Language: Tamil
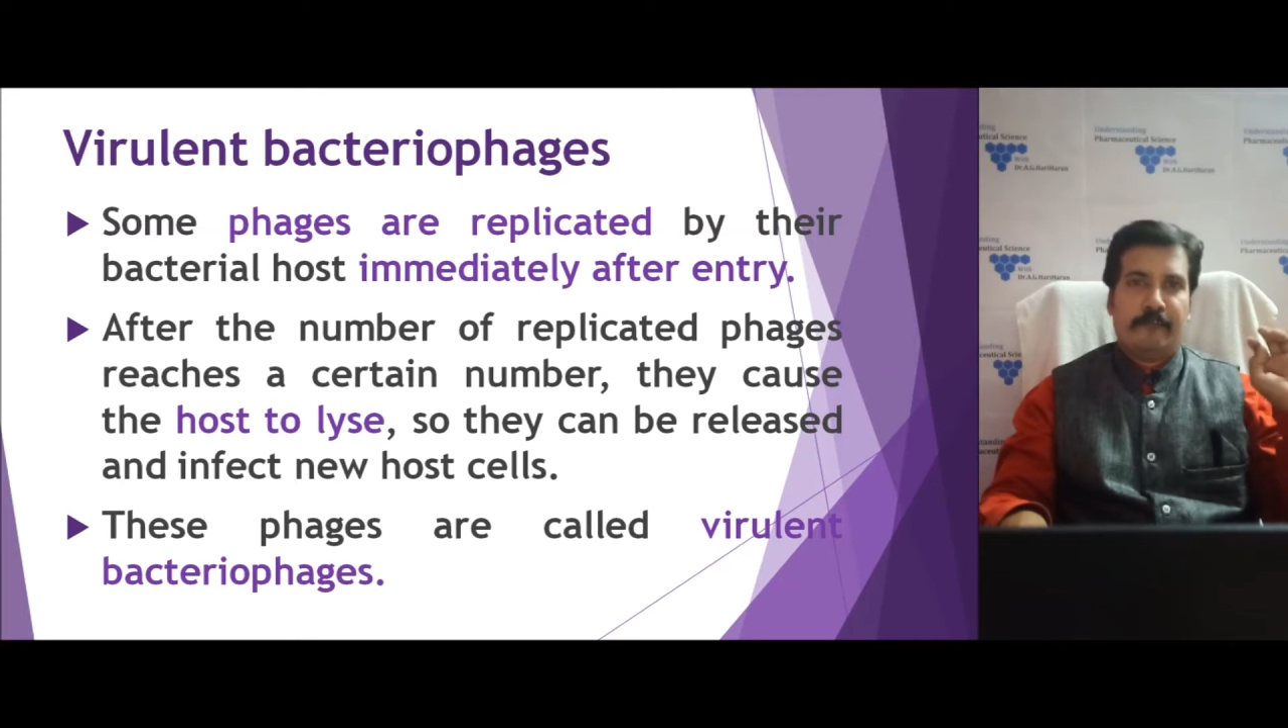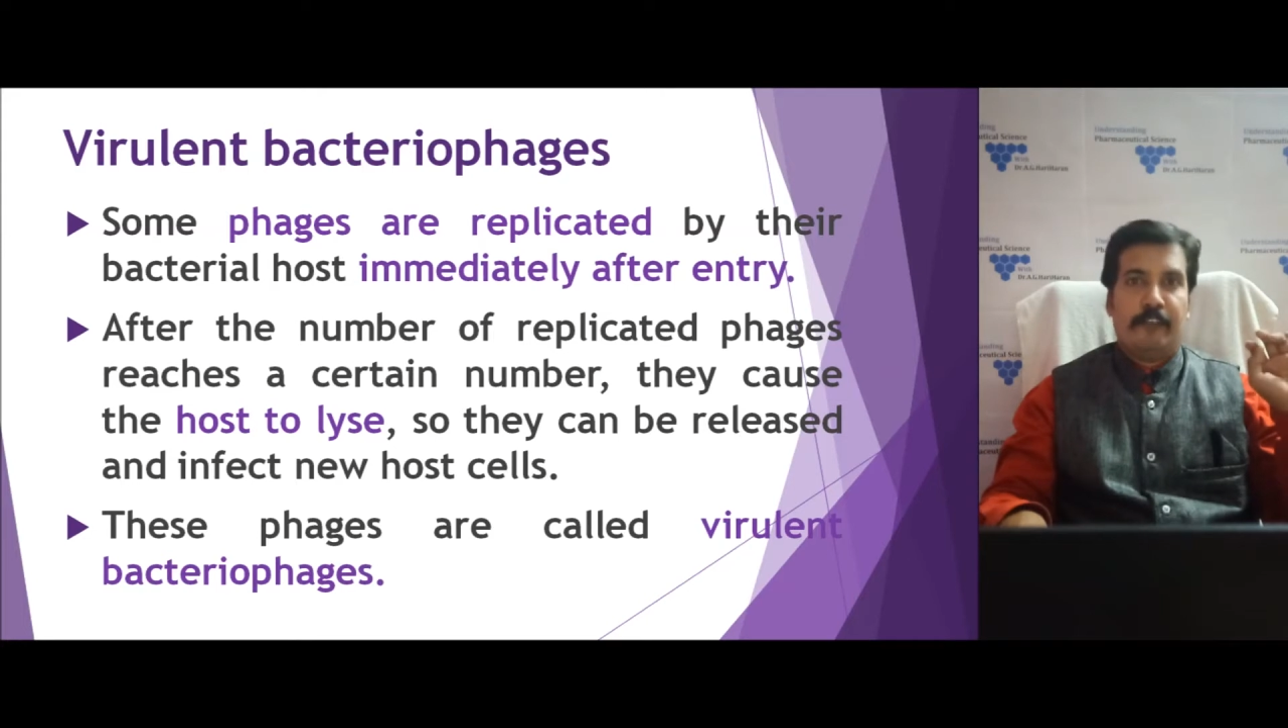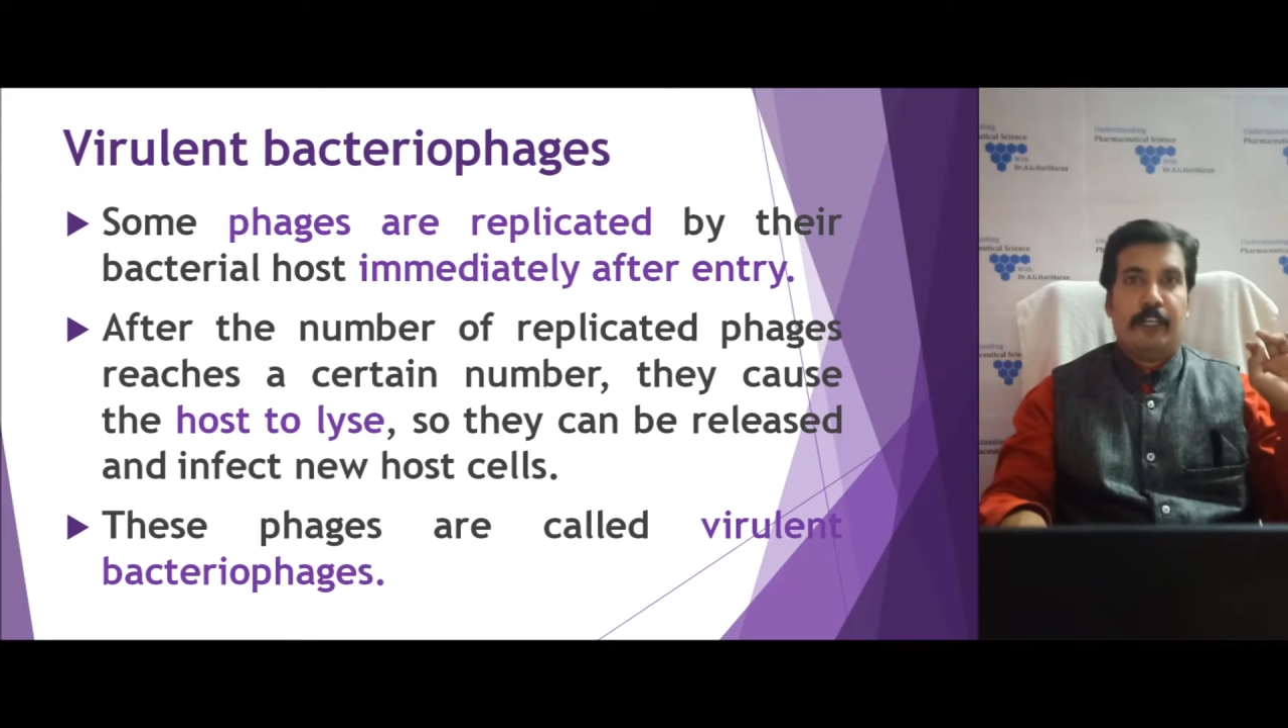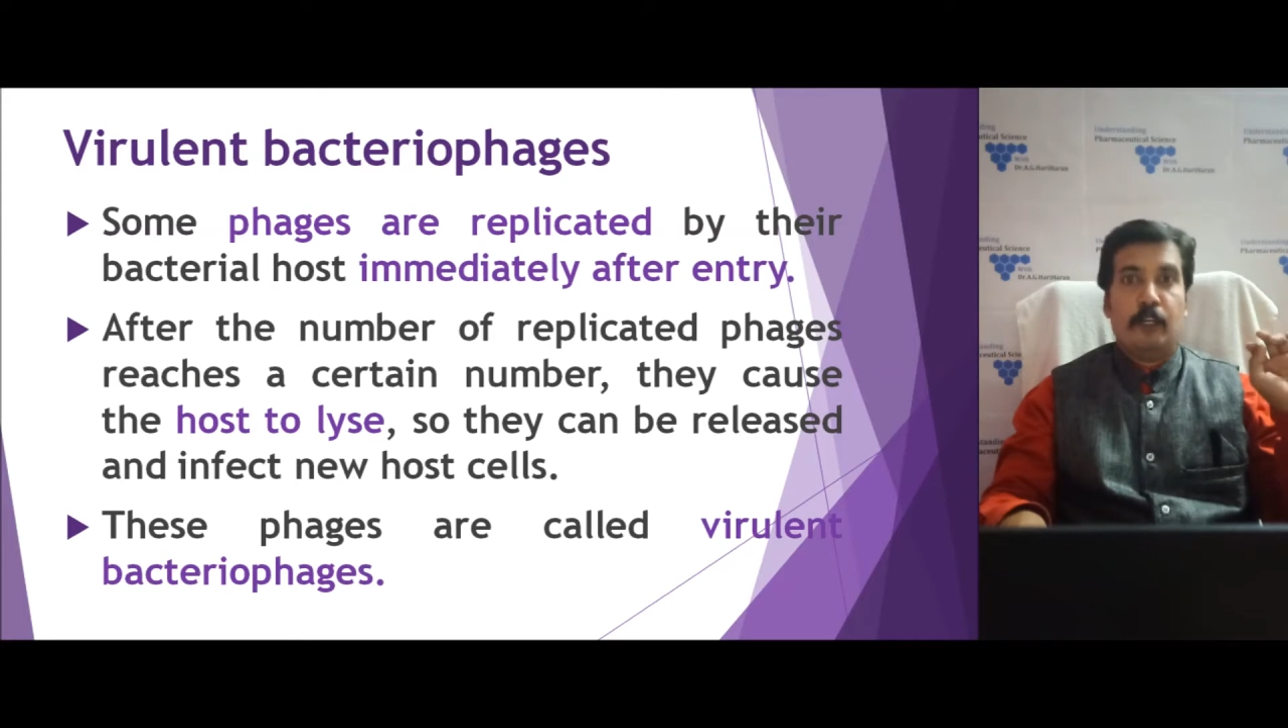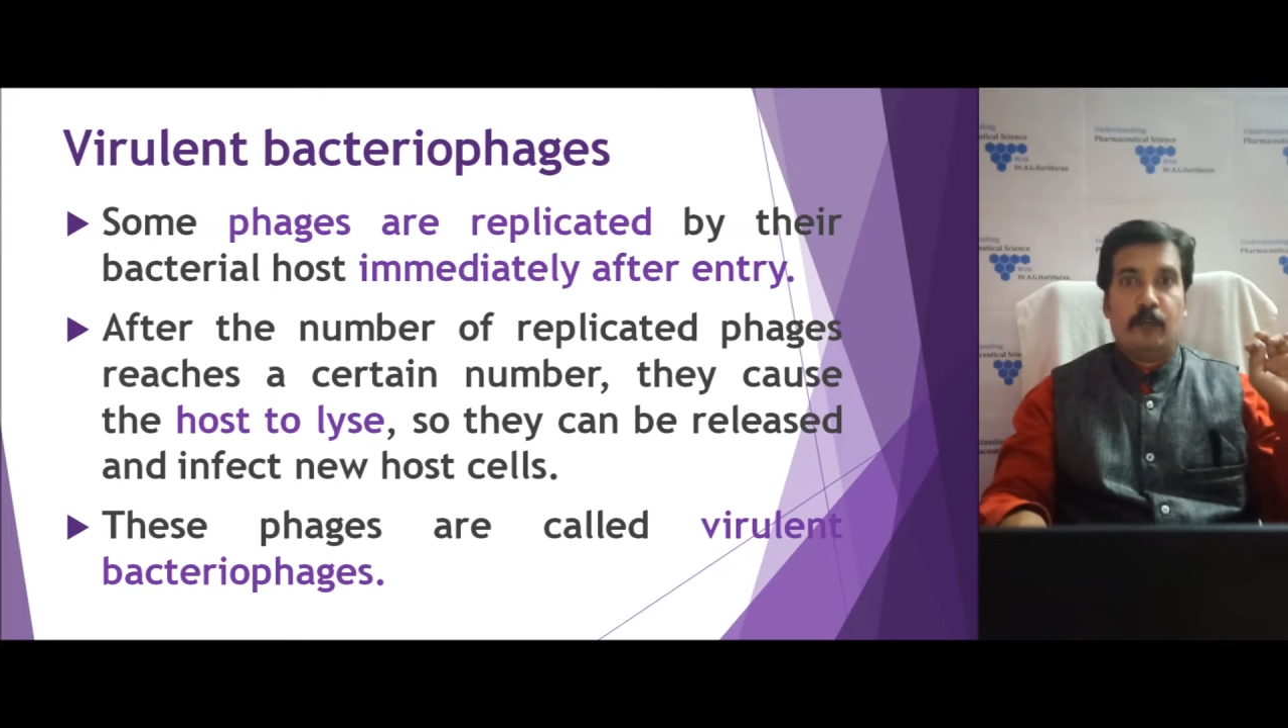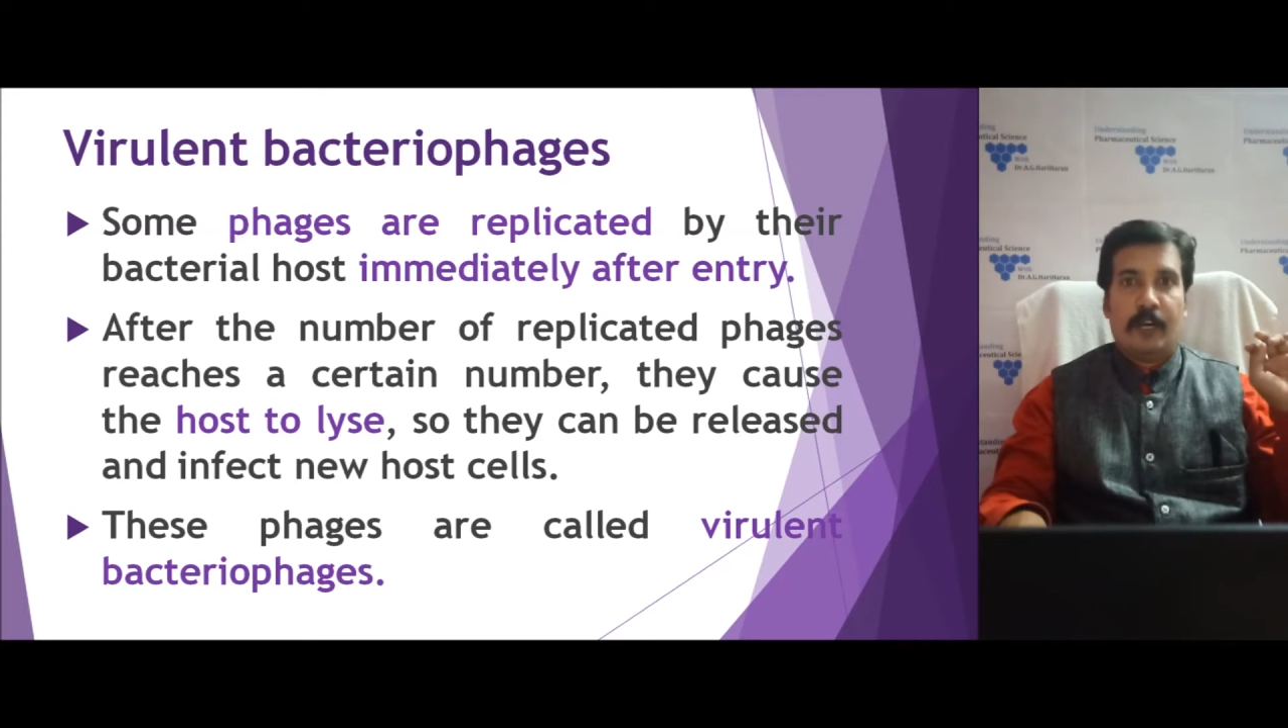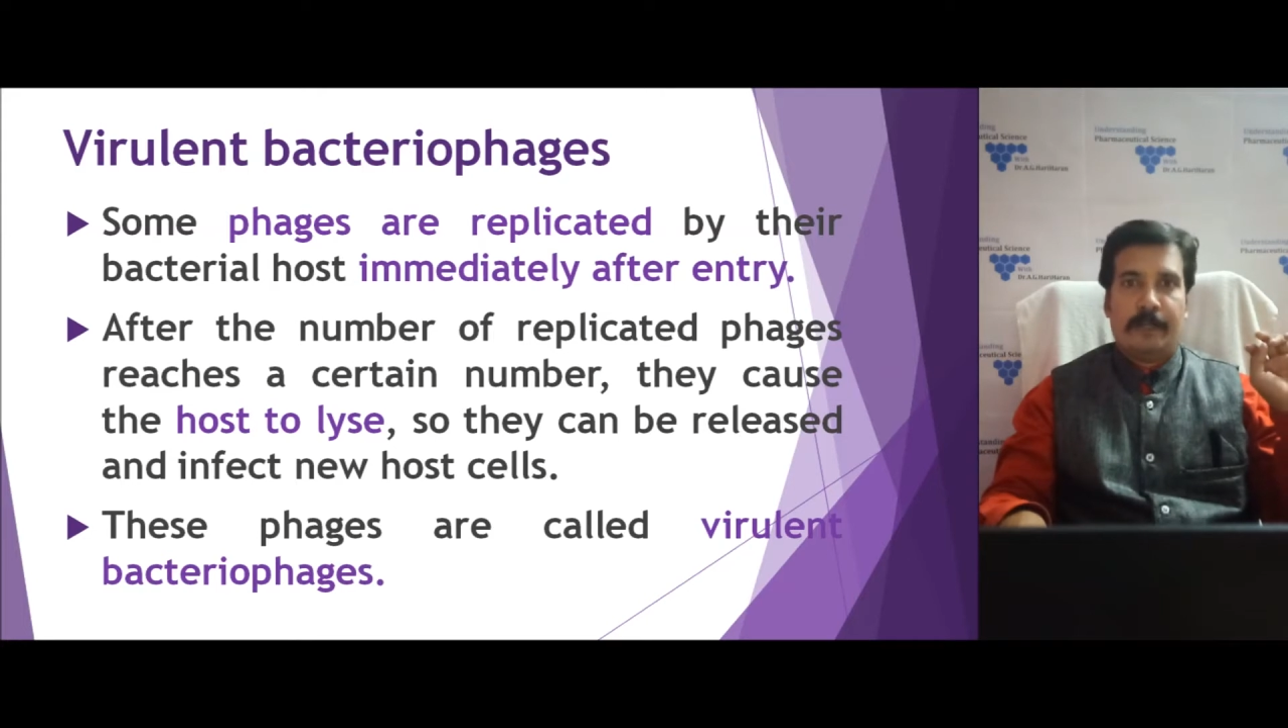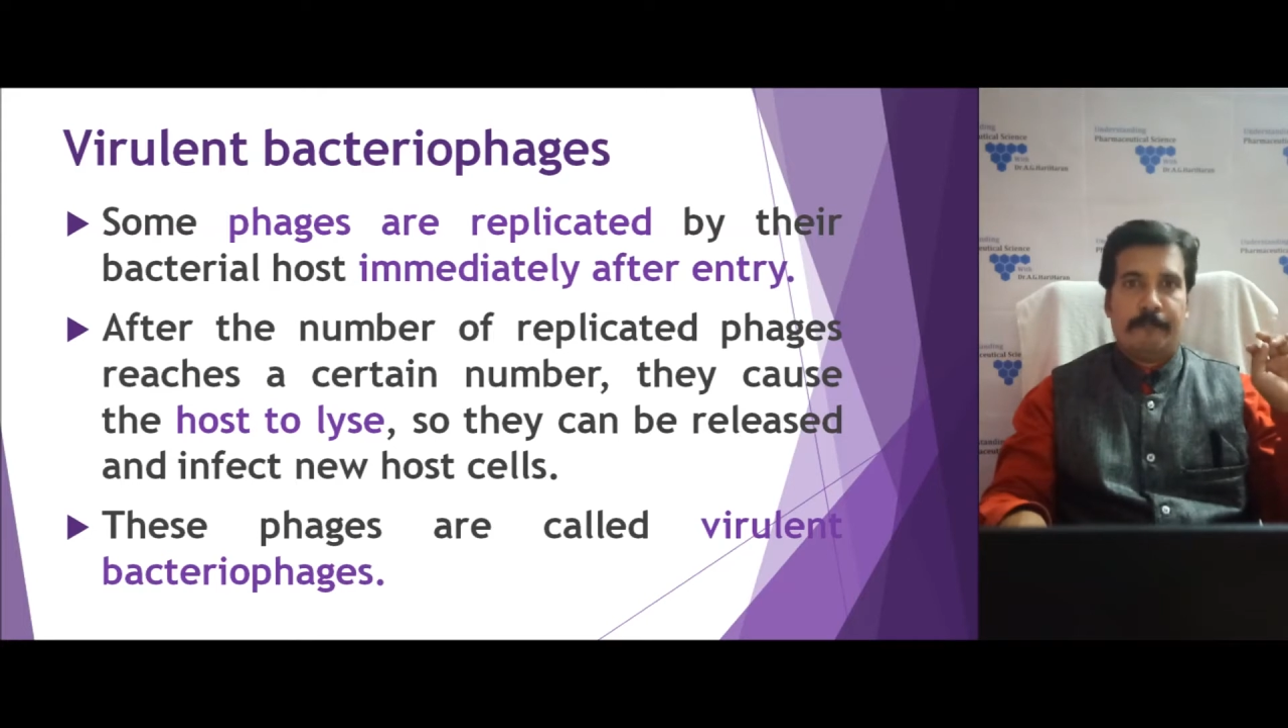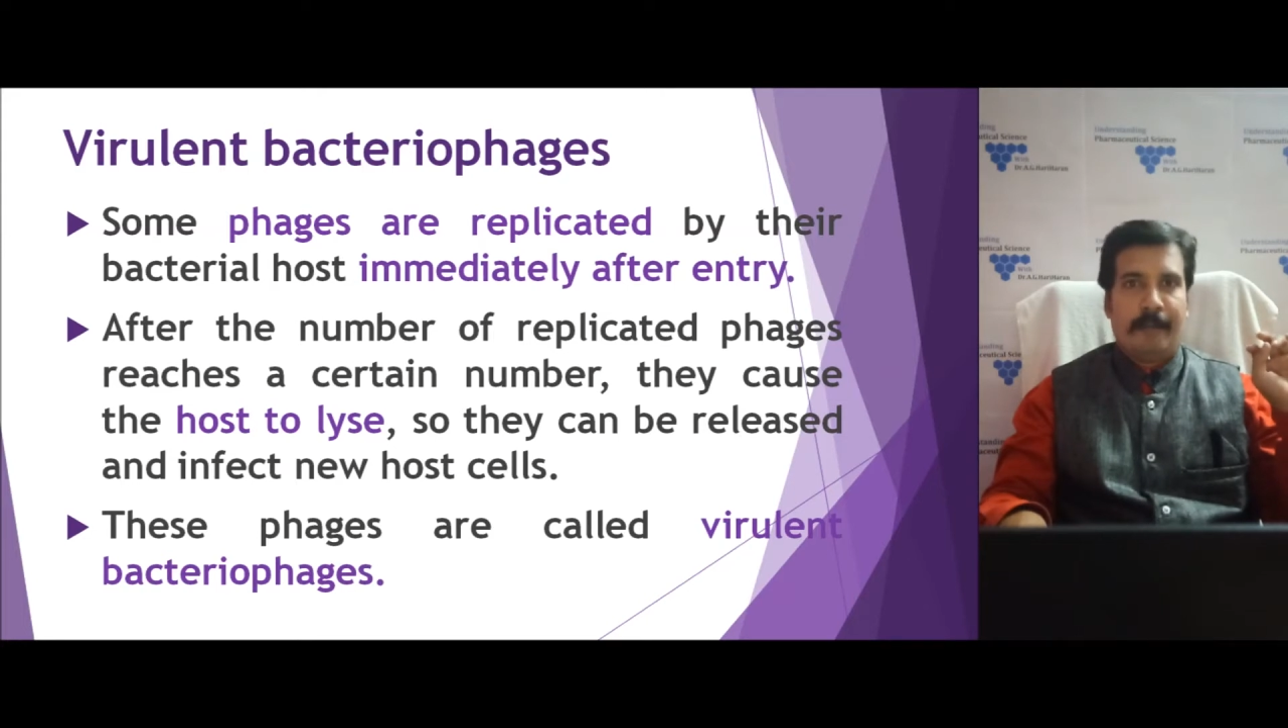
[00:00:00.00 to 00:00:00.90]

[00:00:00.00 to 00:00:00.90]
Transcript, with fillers: விர்லுவன்